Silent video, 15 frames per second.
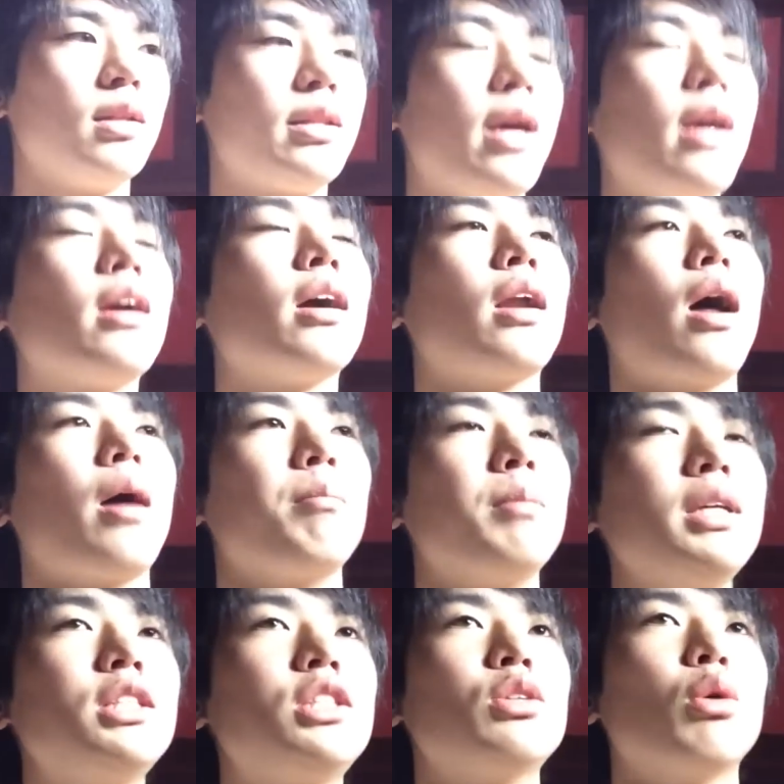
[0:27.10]
天から
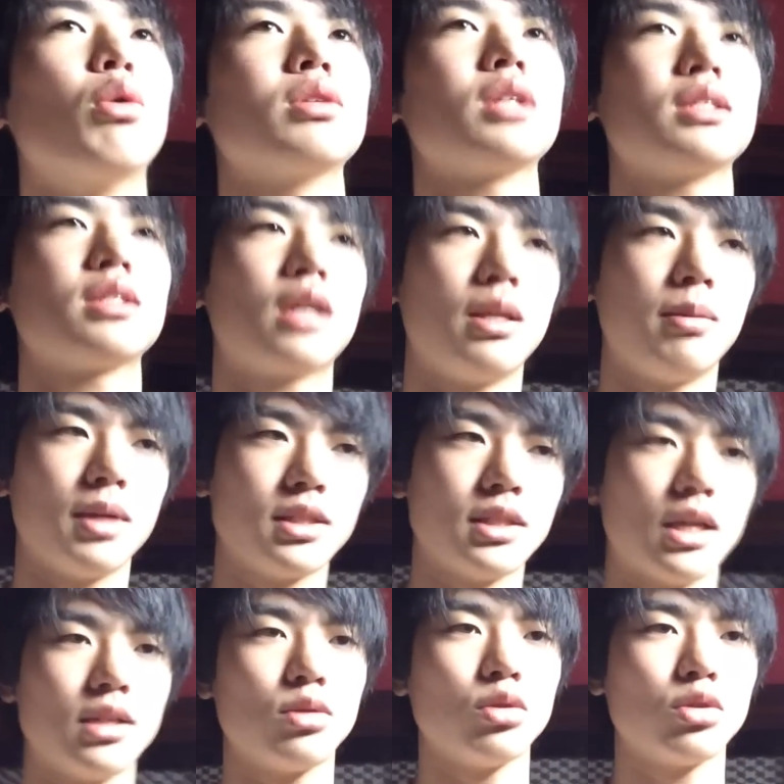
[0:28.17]
ミッションを授かりまし
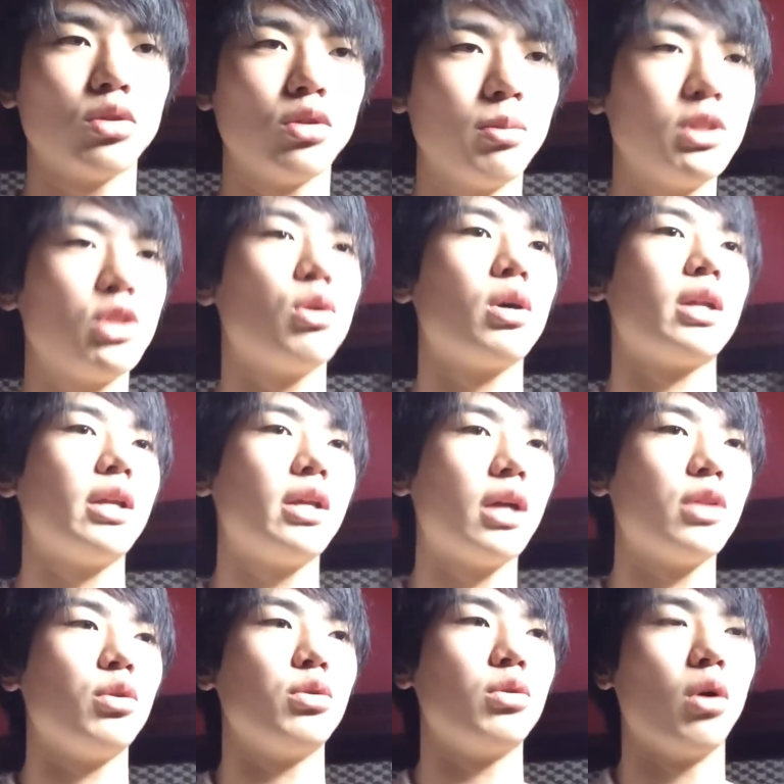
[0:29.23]
た。そう、そのミッションが何
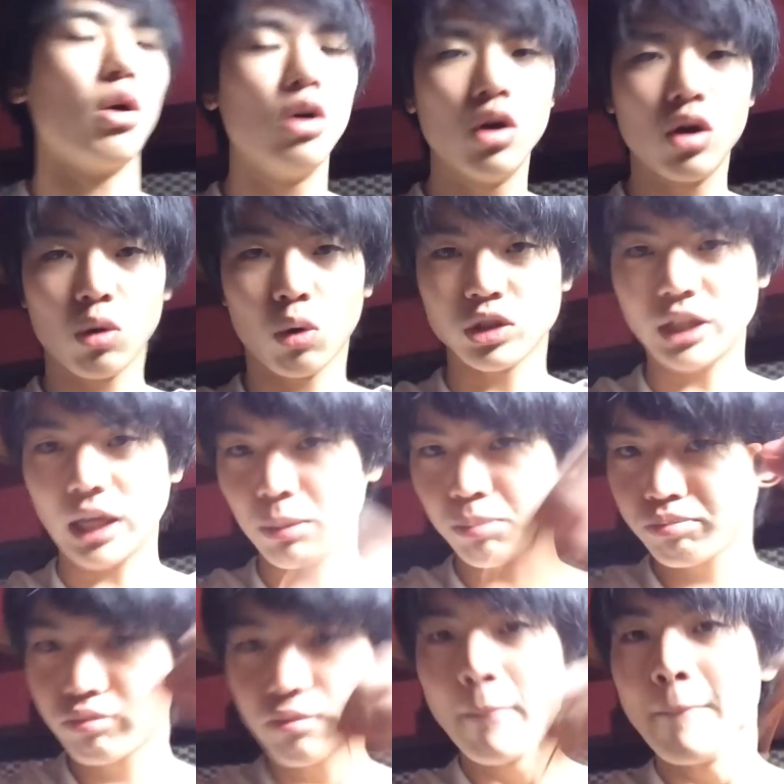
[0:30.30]
かというと、こちら。